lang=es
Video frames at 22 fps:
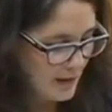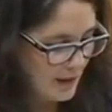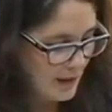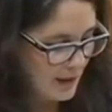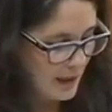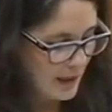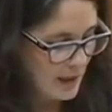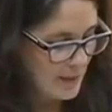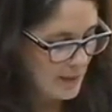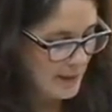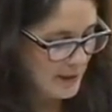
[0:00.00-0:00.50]

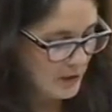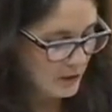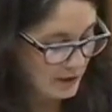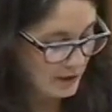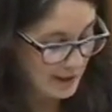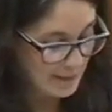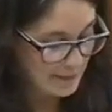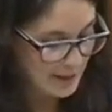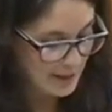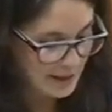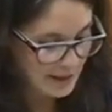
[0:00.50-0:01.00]
El
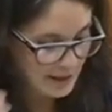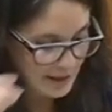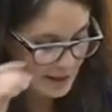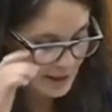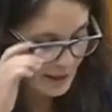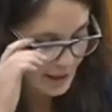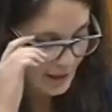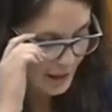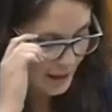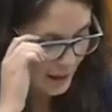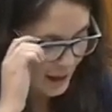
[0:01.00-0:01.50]
panorama
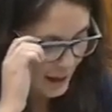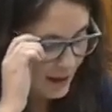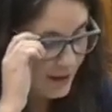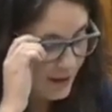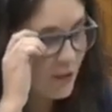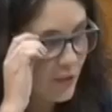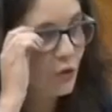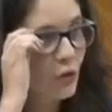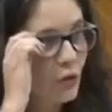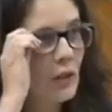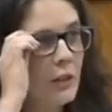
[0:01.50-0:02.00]

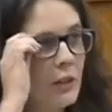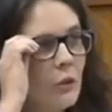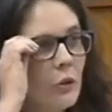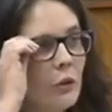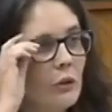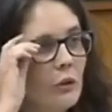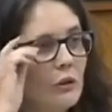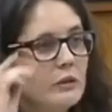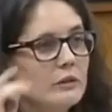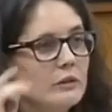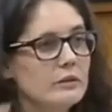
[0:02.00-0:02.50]
es
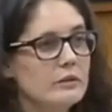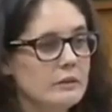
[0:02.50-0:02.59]
desolador.